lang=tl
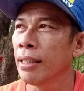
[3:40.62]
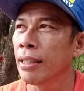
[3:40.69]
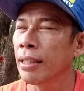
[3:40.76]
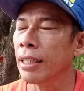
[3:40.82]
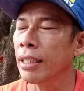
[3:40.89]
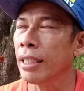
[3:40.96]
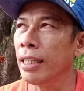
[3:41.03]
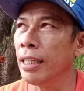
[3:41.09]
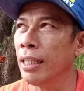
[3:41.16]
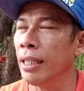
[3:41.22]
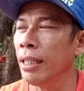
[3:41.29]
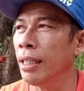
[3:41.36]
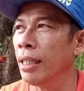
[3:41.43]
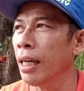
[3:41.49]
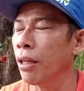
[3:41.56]

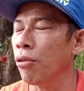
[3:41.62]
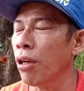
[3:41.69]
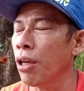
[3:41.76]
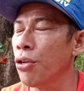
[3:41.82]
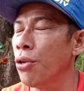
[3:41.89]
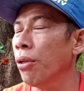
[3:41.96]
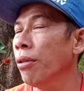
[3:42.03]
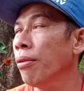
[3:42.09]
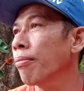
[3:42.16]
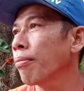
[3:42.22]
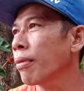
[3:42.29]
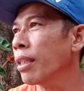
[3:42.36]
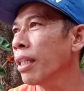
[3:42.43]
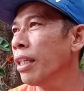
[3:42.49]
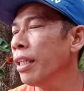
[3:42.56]
kasi ano na yon
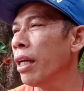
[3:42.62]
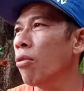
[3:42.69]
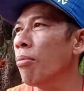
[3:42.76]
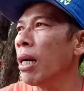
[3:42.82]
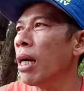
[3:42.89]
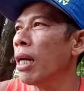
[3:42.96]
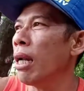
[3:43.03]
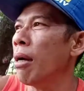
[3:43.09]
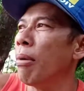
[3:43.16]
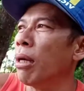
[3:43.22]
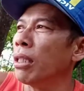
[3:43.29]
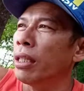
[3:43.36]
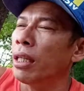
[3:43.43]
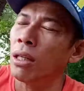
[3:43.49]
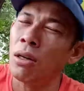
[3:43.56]
hindi ako
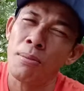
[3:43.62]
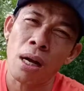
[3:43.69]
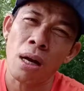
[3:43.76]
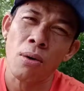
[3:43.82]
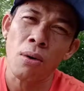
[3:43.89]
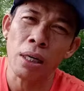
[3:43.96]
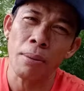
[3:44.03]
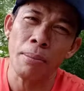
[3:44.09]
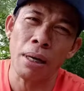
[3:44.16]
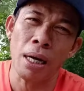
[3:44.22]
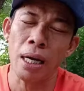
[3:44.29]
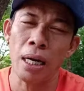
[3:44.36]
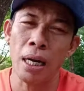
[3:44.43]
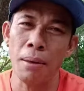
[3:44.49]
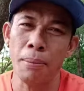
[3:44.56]
makalabas hindi ako makakuha ng mga
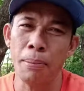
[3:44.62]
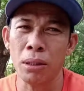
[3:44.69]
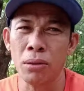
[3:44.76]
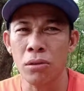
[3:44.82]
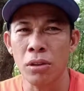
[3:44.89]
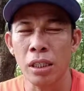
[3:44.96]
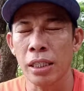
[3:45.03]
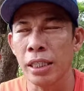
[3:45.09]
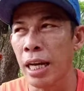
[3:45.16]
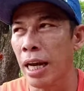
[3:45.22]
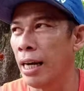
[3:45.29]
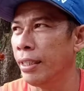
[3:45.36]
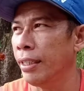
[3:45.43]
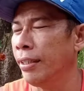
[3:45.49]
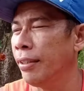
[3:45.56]
halaman kung saan
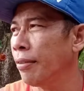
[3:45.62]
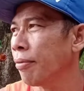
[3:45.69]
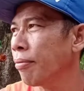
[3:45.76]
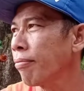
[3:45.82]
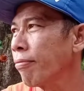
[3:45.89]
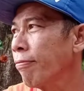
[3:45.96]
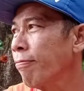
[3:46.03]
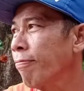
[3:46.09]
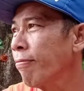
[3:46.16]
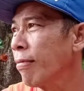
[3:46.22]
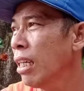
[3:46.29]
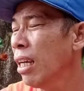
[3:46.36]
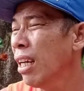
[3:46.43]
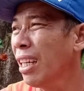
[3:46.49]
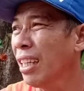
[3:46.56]
saan
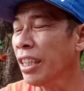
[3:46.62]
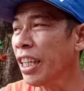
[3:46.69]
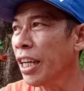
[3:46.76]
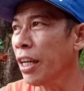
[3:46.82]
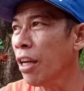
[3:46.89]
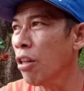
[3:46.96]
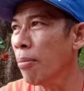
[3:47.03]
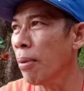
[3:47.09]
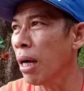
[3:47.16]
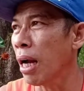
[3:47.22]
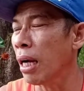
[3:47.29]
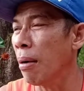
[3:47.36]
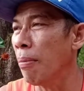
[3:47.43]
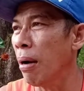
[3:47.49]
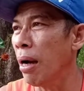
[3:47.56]
natigil yon
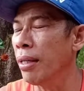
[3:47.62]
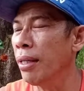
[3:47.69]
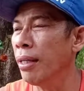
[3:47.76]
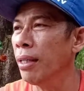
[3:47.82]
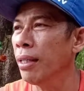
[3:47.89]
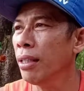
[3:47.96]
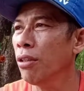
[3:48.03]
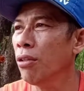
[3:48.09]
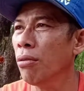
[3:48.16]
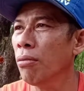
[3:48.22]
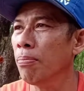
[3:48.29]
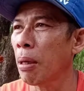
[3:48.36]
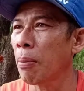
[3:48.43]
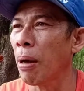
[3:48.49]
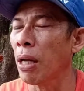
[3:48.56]
mga kabay
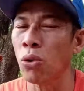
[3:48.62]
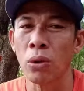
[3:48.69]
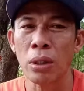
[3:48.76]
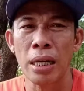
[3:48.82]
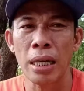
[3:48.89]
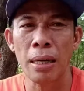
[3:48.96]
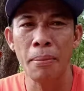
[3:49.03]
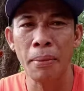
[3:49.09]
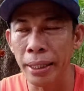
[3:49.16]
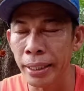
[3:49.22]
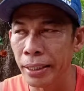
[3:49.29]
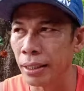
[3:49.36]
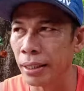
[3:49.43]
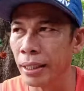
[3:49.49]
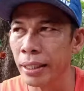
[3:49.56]
yung pagpasok na ng
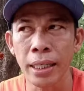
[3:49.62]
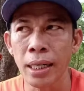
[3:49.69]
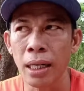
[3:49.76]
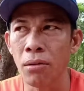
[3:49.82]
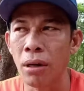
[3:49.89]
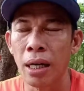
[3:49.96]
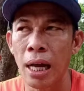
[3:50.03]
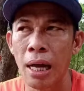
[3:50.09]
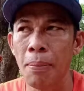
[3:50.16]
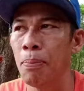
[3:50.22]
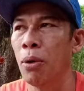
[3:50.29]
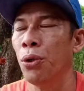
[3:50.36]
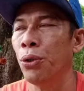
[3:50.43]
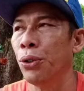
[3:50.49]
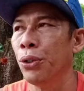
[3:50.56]
March, hindi na ako
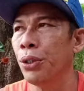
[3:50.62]
naka-upload.